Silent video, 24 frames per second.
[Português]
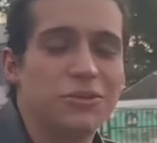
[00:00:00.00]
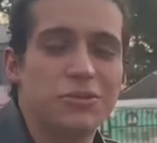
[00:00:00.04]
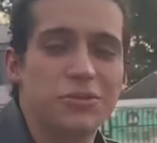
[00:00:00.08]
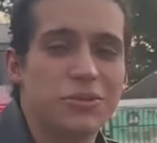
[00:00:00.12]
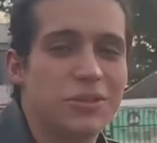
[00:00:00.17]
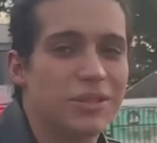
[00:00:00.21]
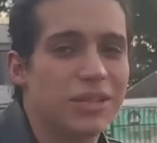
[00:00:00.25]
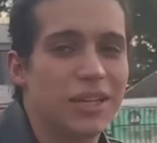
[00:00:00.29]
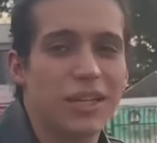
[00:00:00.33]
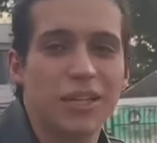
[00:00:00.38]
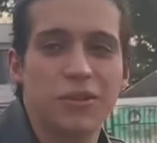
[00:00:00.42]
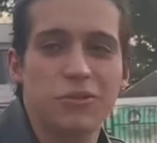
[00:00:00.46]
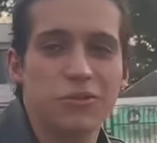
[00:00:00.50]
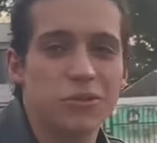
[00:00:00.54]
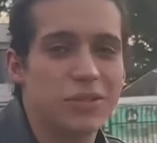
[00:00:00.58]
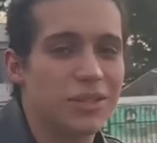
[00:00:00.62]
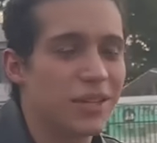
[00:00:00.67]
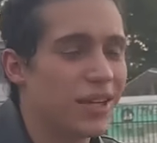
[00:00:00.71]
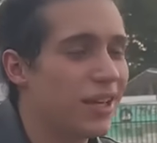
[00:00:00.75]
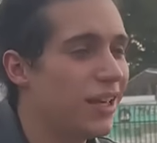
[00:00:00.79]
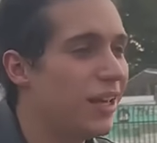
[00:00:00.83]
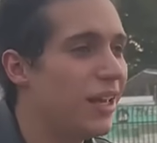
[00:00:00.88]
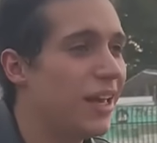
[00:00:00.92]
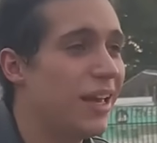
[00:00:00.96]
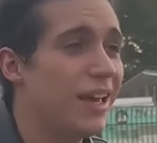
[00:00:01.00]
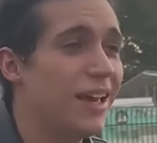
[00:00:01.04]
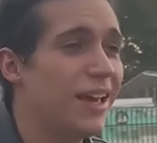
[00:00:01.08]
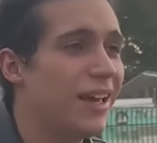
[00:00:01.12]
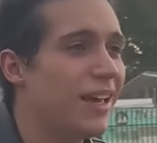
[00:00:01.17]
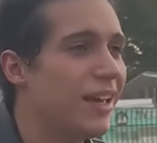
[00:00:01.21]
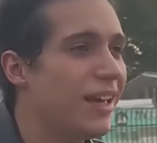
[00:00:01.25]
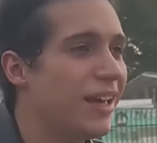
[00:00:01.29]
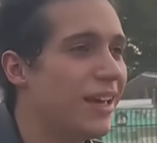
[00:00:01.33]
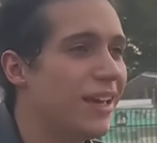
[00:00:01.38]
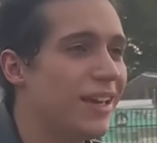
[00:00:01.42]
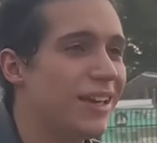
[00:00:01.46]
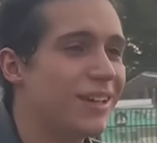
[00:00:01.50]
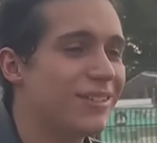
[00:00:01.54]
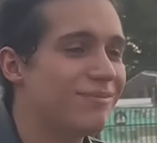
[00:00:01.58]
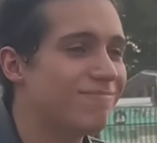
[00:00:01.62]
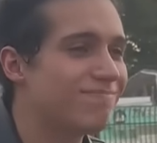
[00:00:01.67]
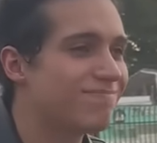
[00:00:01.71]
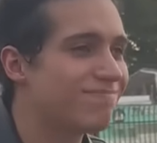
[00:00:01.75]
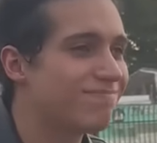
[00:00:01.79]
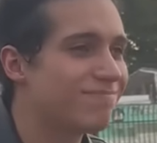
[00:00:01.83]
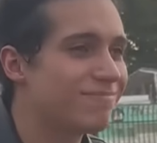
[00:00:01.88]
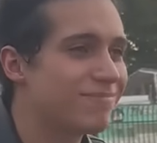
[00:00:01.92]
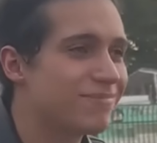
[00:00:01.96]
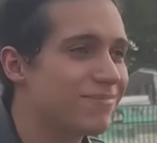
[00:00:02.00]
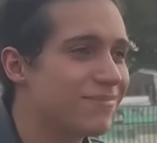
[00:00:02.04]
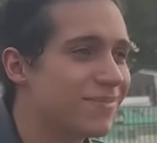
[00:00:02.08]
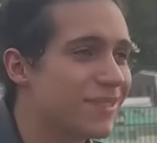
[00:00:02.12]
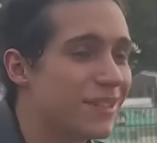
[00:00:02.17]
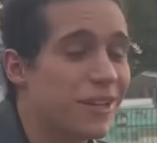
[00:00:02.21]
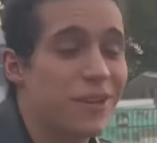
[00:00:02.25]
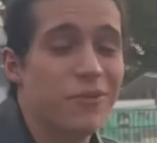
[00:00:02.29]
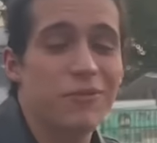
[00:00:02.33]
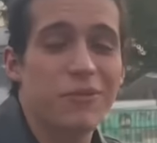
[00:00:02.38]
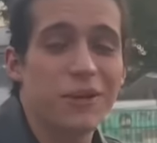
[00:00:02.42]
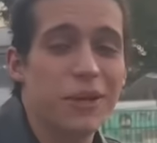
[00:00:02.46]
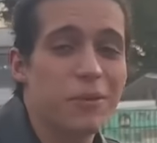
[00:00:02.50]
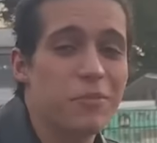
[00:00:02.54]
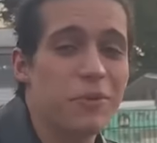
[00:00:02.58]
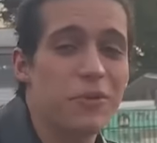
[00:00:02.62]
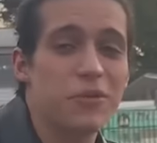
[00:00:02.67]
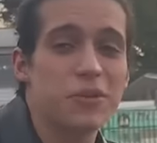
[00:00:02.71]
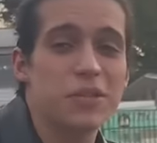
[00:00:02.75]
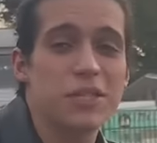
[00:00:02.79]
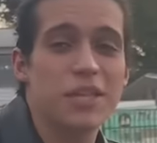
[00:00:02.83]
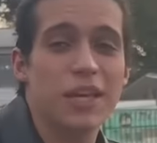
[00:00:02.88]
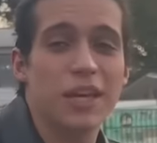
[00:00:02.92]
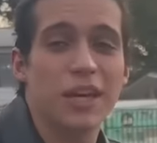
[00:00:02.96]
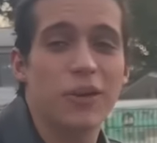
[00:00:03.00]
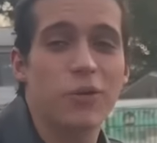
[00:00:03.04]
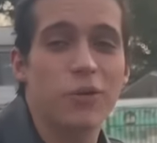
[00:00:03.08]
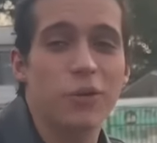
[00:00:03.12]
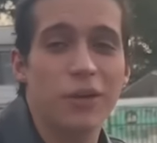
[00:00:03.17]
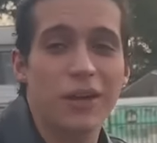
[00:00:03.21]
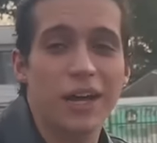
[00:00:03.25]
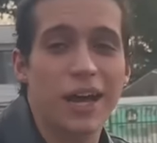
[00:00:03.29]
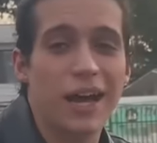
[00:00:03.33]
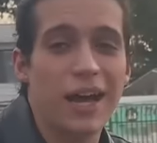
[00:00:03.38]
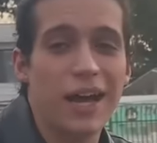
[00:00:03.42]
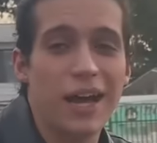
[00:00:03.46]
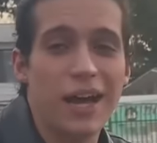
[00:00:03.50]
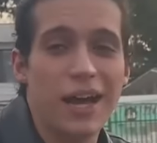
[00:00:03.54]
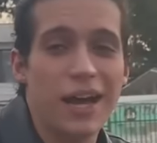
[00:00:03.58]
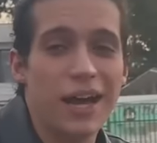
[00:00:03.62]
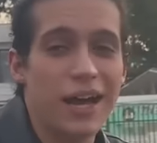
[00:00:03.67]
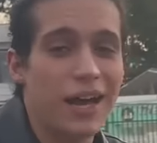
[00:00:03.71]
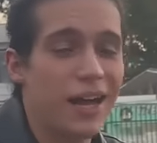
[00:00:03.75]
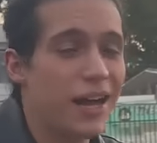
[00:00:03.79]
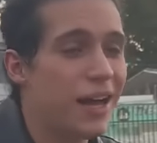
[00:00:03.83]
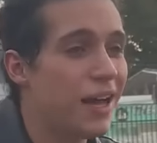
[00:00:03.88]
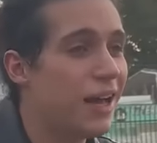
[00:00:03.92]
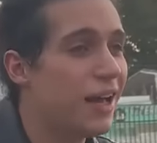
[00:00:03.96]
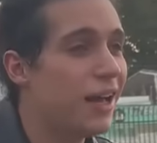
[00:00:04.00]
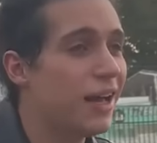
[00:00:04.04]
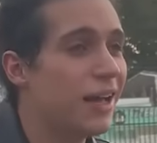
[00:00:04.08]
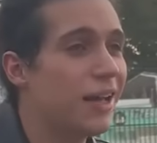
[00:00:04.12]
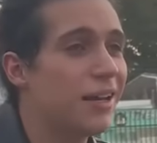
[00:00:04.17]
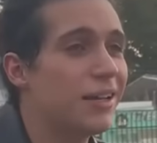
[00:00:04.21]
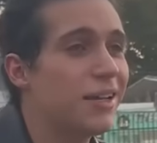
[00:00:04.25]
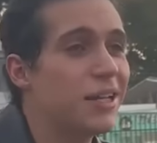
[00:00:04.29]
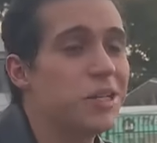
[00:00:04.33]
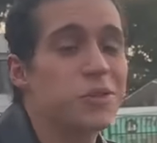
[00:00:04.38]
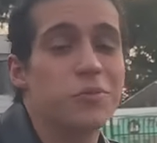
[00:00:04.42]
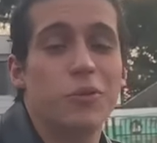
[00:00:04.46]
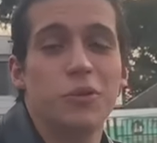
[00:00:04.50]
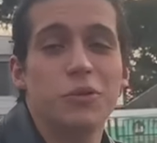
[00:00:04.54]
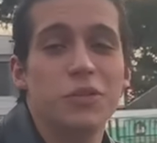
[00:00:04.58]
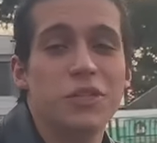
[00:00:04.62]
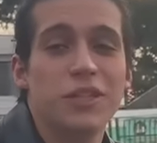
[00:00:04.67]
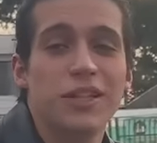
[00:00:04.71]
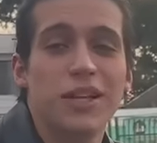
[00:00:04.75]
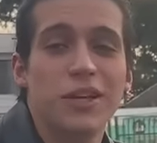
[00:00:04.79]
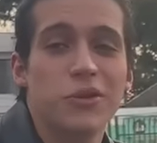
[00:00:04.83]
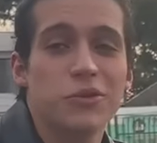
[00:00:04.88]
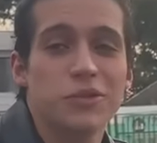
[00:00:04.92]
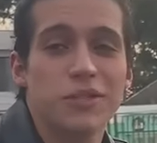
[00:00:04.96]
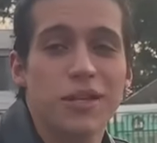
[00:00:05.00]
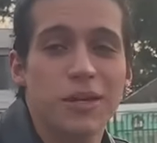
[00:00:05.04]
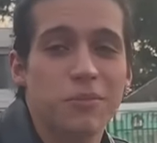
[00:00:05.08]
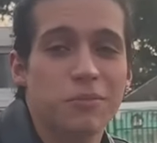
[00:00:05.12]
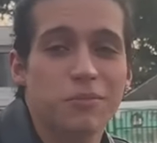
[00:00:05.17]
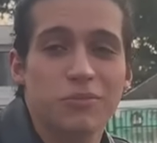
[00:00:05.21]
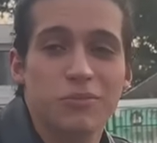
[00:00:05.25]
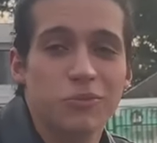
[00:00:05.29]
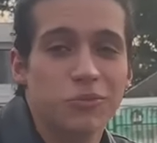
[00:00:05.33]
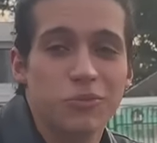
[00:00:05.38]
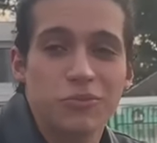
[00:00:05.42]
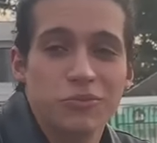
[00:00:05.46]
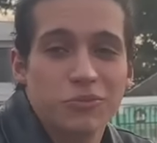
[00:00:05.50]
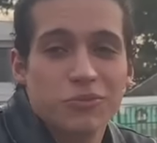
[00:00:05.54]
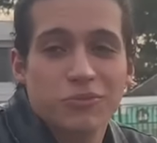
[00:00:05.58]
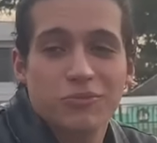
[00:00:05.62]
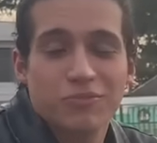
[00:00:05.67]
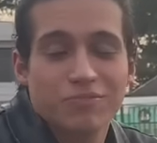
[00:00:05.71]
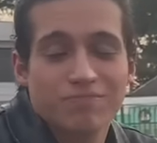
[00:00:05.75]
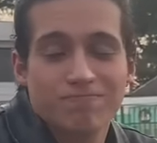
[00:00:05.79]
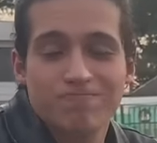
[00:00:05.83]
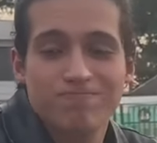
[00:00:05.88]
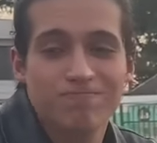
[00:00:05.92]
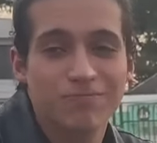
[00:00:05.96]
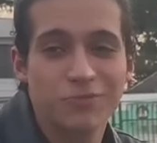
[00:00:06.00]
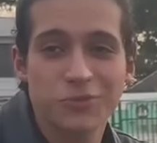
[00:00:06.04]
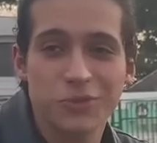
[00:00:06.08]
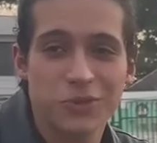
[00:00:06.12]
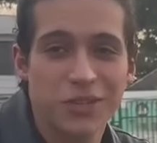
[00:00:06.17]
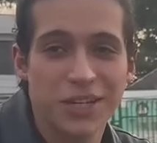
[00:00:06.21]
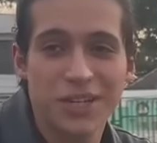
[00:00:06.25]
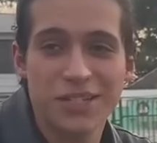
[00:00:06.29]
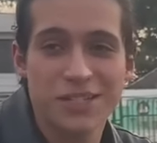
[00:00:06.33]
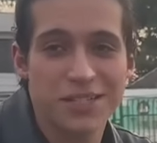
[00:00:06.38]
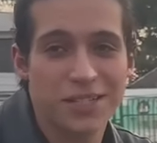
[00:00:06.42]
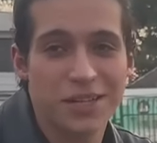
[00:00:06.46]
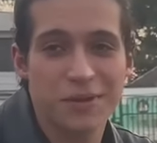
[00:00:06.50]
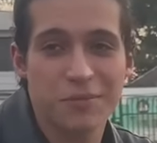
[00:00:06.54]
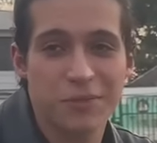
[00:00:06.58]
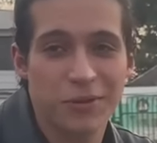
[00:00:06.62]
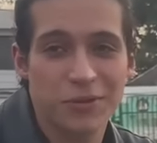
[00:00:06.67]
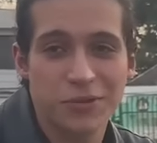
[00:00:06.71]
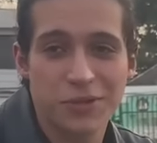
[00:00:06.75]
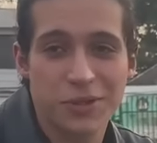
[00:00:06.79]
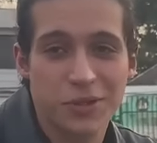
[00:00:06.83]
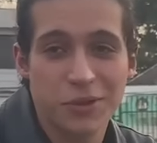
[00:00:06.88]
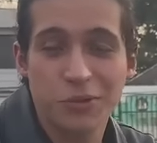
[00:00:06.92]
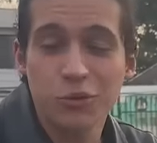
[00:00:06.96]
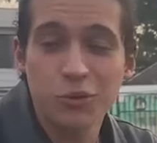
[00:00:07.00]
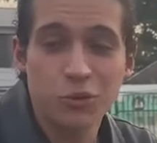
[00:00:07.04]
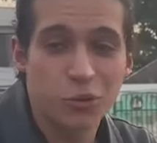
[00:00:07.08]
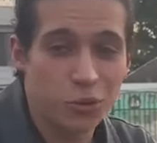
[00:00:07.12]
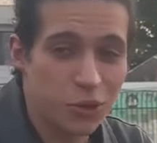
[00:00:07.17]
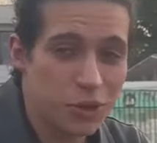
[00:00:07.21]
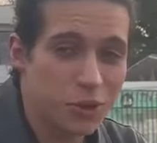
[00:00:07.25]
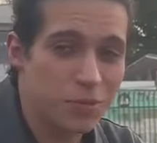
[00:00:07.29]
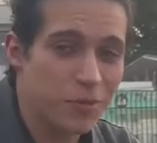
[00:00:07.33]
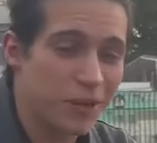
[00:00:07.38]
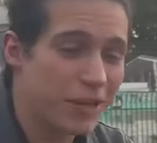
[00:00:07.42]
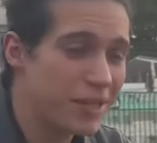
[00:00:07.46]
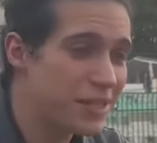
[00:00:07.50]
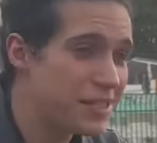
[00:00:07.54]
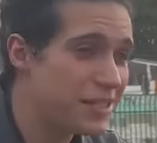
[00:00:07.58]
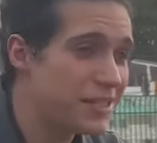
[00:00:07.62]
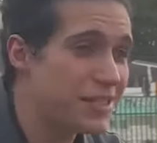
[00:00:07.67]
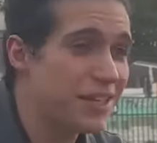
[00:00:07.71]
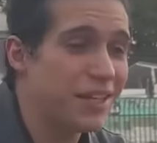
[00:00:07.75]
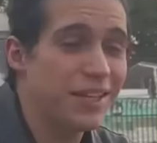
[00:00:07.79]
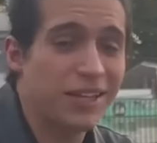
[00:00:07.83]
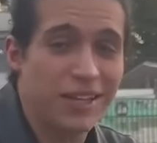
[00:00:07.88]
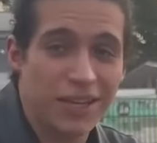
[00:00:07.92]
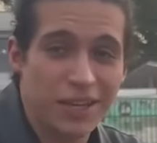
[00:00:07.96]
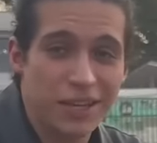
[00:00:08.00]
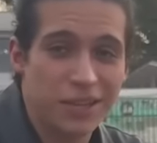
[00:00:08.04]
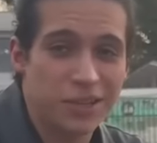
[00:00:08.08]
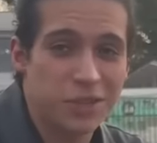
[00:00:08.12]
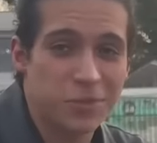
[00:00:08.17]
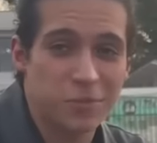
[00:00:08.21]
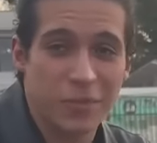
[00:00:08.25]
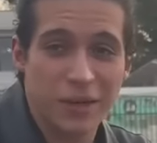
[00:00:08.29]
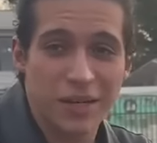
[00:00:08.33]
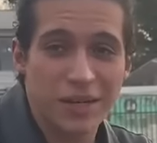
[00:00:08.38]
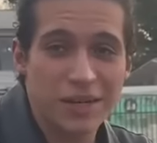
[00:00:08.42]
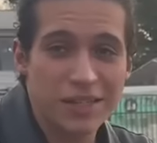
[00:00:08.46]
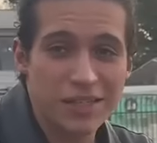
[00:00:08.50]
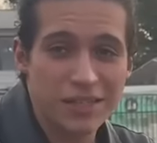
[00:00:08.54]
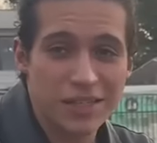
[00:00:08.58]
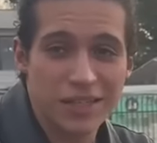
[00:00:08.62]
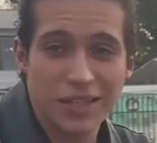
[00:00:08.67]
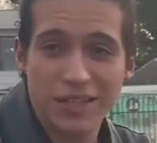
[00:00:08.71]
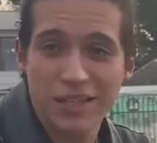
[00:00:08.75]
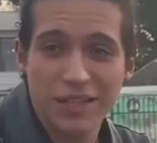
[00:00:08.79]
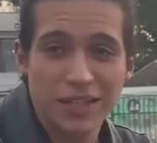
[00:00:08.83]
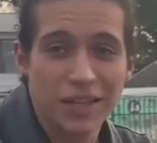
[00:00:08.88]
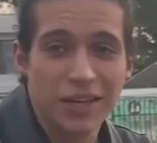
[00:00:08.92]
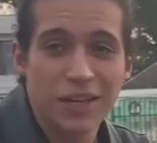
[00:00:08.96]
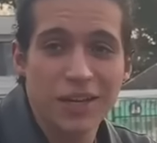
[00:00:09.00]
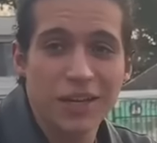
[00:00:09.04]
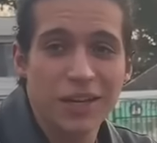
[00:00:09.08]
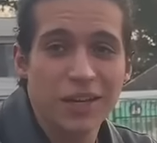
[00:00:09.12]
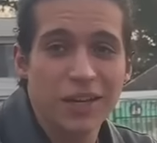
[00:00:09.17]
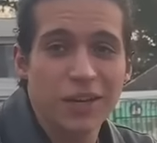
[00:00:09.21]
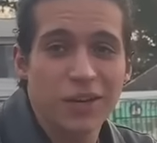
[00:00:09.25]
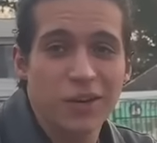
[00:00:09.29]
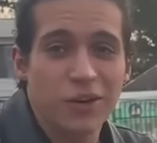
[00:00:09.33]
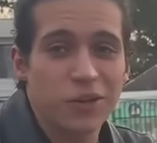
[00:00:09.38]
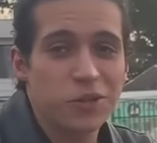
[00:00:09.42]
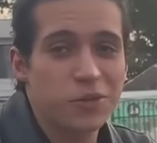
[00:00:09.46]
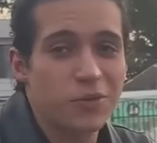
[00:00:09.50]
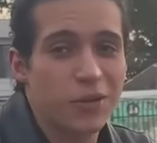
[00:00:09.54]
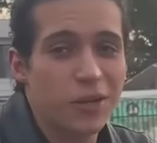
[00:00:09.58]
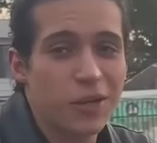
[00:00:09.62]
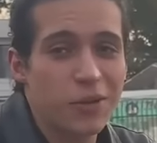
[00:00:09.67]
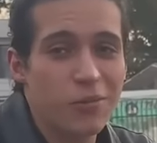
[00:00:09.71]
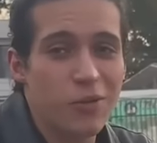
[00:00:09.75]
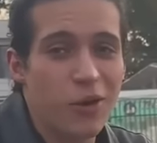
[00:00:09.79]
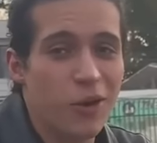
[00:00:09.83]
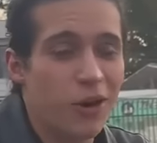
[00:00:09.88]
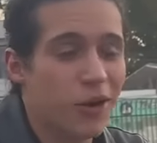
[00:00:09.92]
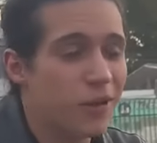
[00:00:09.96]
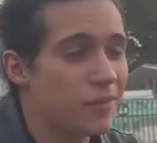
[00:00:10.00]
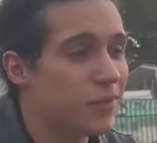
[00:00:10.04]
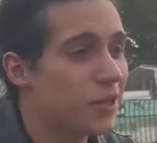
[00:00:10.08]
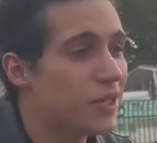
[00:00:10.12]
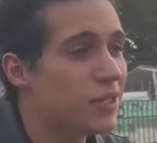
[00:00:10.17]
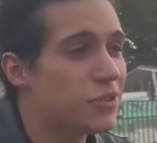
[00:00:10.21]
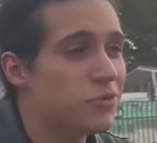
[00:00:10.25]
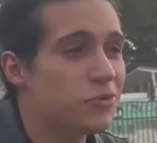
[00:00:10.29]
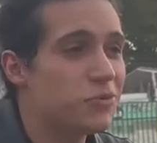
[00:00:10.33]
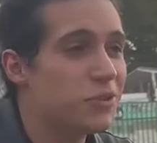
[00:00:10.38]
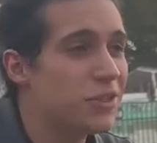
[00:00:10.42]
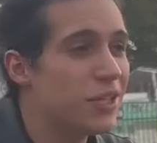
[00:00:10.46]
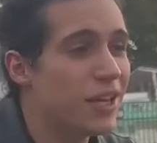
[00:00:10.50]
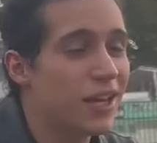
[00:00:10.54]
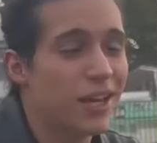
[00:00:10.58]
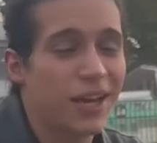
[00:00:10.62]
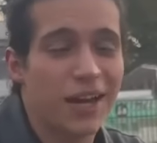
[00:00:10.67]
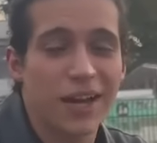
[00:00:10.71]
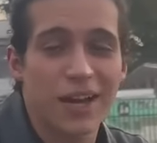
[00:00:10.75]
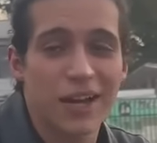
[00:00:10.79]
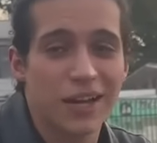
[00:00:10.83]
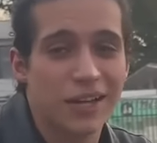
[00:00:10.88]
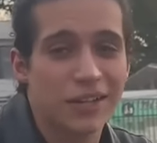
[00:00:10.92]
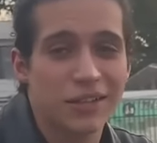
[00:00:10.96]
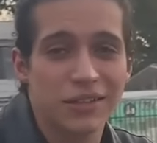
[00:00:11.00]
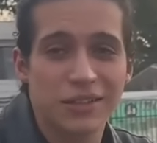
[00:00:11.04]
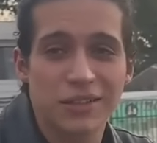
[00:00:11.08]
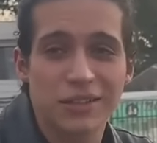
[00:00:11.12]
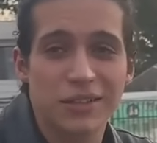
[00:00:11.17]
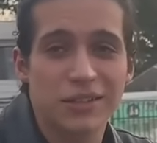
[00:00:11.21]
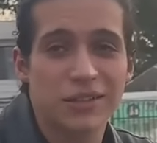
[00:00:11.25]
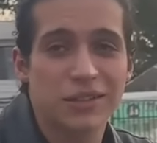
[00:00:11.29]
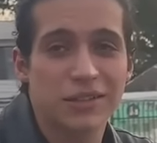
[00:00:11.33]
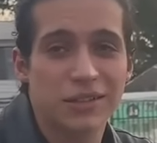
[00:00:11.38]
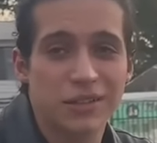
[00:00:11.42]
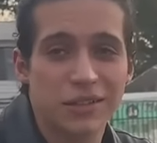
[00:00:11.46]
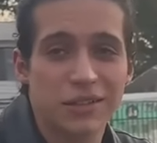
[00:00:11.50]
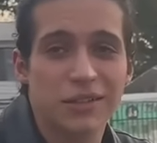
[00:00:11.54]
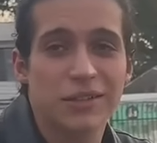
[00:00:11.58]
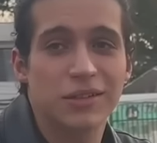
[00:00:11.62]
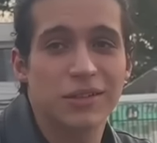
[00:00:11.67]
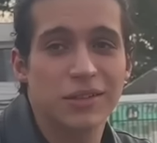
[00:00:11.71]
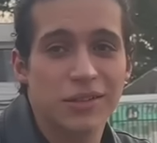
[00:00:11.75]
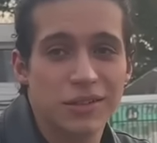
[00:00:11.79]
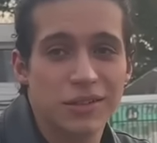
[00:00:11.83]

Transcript: não sei, não sei, é... Eu falei pra você, é colocar nas mãos de Deus, né? Não sei dizer pra você. Eu torço pra que sim, né? A esperança Entendi. é tipo morre, mas não sei, cara. Entendi.